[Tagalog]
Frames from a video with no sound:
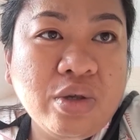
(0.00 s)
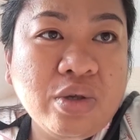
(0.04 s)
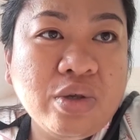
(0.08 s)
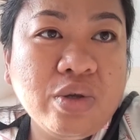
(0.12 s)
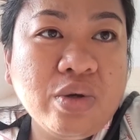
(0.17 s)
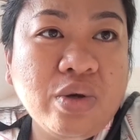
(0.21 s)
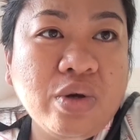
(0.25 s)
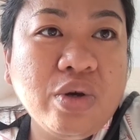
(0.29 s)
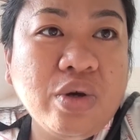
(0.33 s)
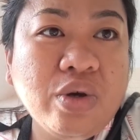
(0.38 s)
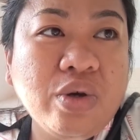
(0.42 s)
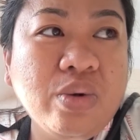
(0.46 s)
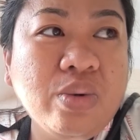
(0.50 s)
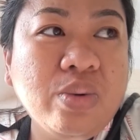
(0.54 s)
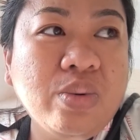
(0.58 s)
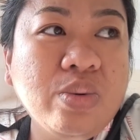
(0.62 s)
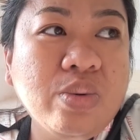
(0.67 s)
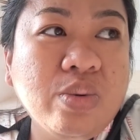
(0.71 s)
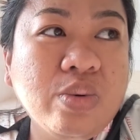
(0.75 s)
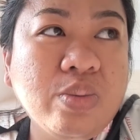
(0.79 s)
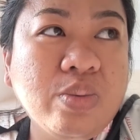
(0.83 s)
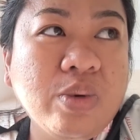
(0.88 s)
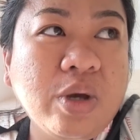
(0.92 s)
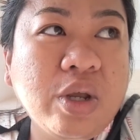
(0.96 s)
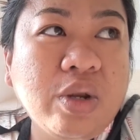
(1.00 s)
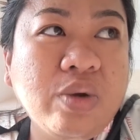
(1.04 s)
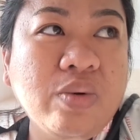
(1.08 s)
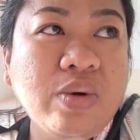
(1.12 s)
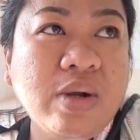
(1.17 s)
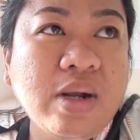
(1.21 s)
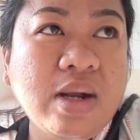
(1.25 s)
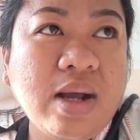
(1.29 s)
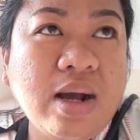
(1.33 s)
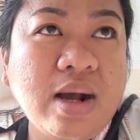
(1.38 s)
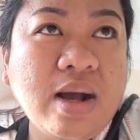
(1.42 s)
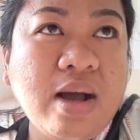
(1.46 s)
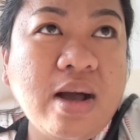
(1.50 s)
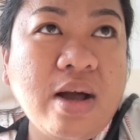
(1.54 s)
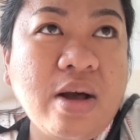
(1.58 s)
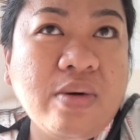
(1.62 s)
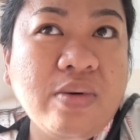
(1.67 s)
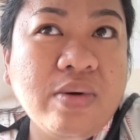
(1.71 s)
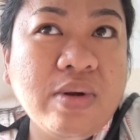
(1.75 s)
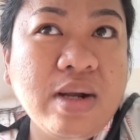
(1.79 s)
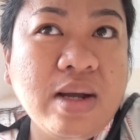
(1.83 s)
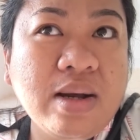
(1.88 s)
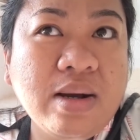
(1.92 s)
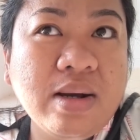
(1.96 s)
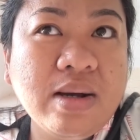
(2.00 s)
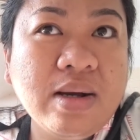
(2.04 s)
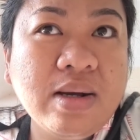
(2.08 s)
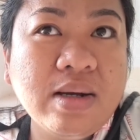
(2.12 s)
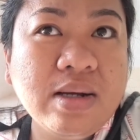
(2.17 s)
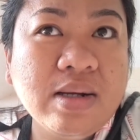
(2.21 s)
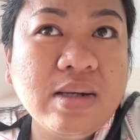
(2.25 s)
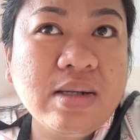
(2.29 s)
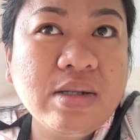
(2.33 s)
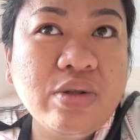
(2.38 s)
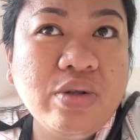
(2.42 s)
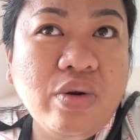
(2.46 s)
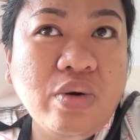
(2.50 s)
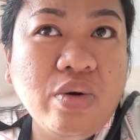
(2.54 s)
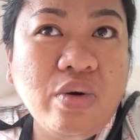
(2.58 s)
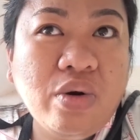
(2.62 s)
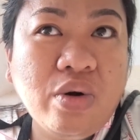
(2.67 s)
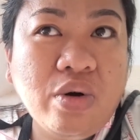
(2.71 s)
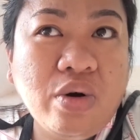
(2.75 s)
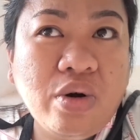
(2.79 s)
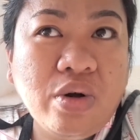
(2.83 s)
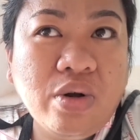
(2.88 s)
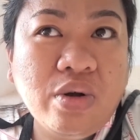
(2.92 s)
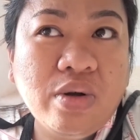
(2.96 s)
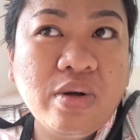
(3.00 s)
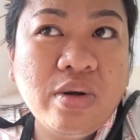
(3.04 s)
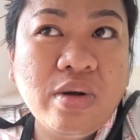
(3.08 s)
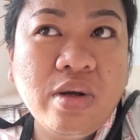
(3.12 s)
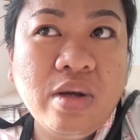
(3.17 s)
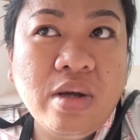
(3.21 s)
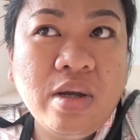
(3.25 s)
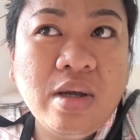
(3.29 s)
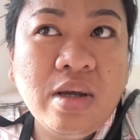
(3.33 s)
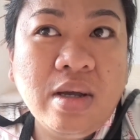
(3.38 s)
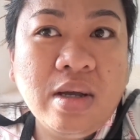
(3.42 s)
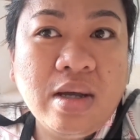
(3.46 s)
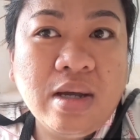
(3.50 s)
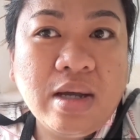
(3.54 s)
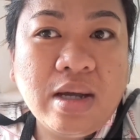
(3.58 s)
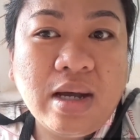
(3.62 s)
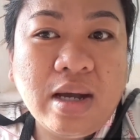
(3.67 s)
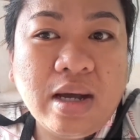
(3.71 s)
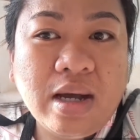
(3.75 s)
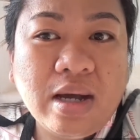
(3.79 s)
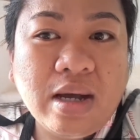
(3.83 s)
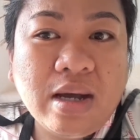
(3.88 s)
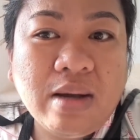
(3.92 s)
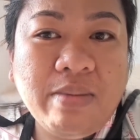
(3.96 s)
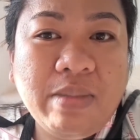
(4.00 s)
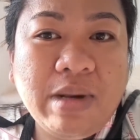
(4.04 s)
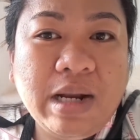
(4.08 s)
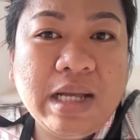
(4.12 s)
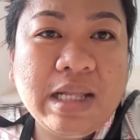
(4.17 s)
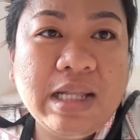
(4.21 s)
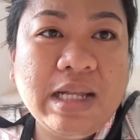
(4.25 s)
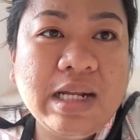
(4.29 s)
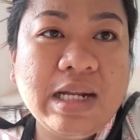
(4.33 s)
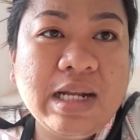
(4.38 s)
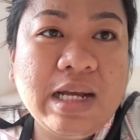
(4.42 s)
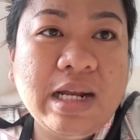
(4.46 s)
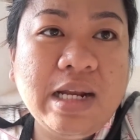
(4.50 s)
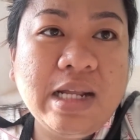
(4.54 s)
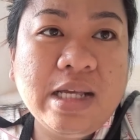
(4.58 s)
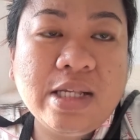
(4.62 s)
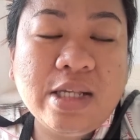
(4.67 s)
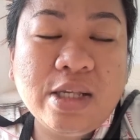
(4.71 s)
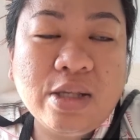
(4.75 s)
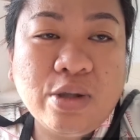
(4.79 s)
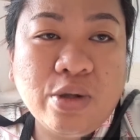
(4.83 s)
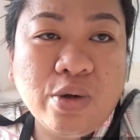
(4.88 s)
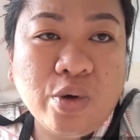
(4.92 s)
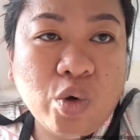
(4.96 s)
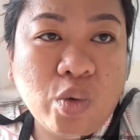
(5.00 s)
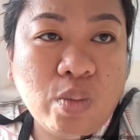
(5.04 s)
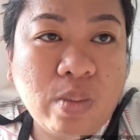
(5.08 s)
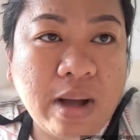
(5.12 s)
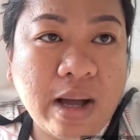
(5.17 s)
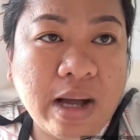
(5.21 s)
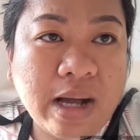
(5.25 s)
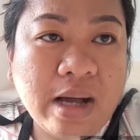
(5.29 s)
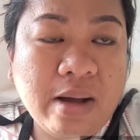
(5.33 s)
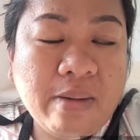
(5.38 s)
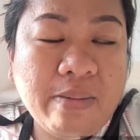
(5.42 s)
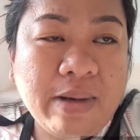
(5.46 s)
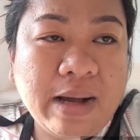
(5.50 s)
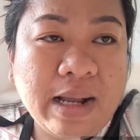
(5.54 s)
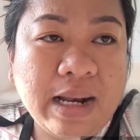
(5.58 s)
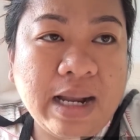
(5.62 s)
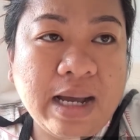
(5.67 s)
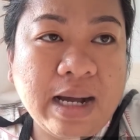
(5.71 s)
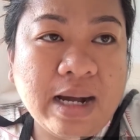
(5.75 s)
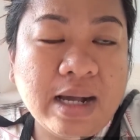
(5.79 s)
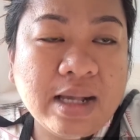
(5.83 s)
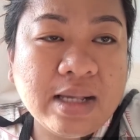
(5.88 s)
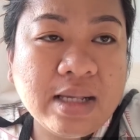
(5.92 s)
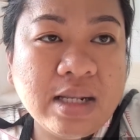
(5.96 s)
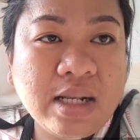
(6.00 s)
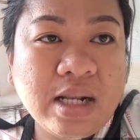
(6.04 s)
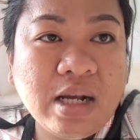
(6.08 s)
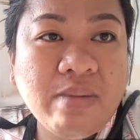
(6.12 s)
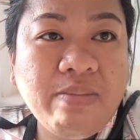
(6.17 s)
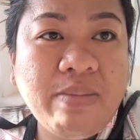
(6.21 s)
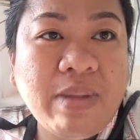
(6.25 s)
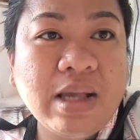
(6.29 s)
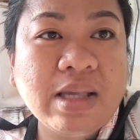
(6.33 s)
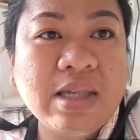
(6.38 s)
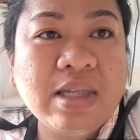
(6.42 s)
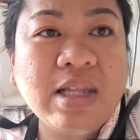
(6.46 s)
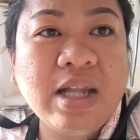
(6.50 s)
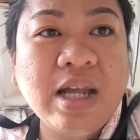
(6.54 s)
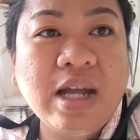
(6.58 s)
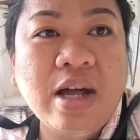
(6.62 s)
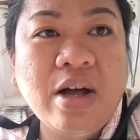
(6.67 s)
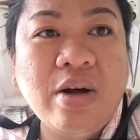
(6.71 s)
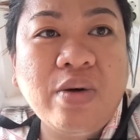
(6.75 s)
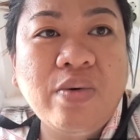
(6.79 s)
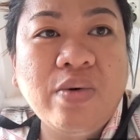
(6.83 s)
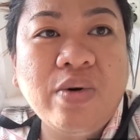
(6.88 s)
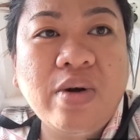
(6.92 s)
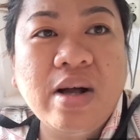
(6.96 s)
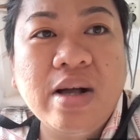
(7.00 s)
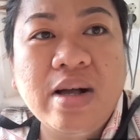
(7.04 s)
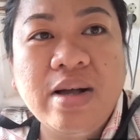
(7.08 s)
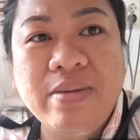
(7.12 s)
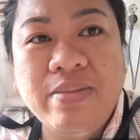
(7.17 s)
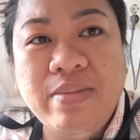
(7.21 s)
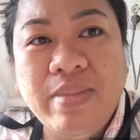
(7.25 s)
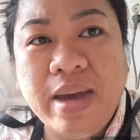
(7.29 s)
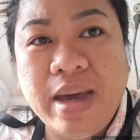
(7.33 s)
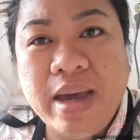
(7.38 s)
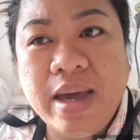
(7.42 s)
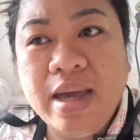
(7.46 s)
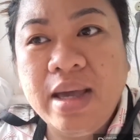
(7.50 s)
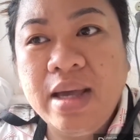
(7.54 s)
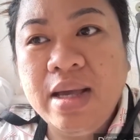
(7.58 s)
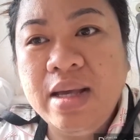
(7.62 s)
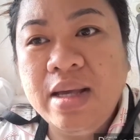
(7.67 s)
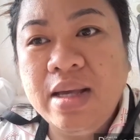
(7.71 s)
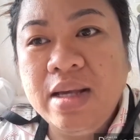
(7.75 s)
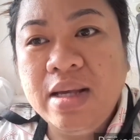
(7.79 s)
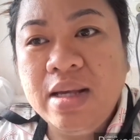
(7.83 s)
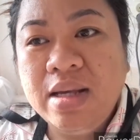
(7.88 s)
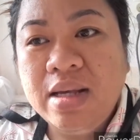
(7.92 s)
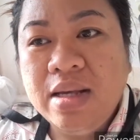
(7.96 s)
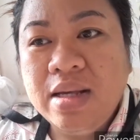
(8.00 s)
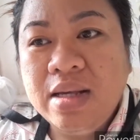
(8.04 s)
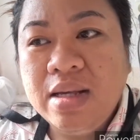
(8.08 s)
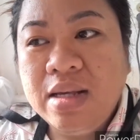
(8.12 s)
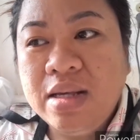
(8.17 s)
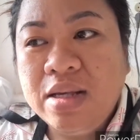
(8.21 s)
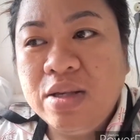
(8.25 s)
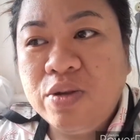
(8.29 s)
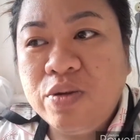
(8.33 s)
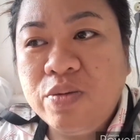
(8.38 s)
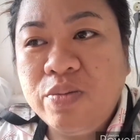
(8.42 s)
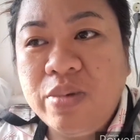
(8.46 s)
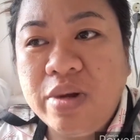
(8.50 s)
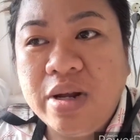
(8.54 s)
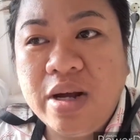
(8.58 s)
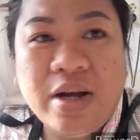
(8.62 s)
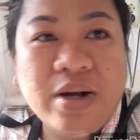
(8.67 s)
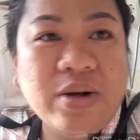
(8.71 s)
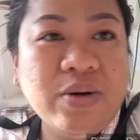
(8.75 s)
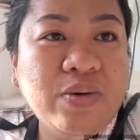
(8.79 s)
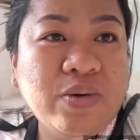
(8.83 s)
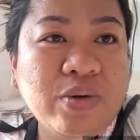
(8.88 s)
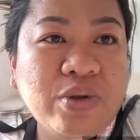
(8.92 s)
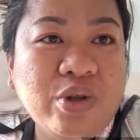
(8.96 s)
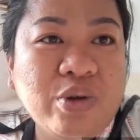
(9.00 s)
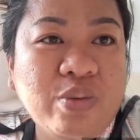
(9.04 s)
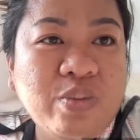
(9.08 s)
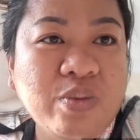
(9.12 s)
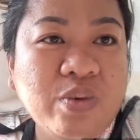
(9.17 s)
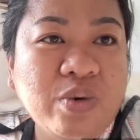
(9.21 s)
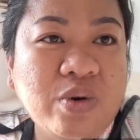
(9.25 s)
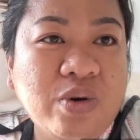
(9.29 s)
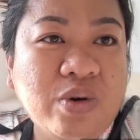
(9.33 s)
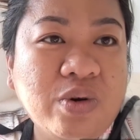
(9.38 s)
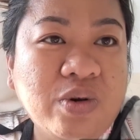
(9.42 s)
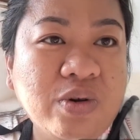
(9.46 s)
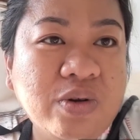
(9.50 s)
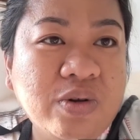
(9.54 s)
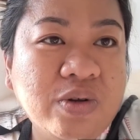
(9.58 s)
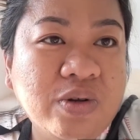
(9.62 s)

So, yung kinuna na nga ako ng dugo, uh, blood analysis nung umaga pa lang kasi nagpasting ako kagabi. Sobra ang gutom ko.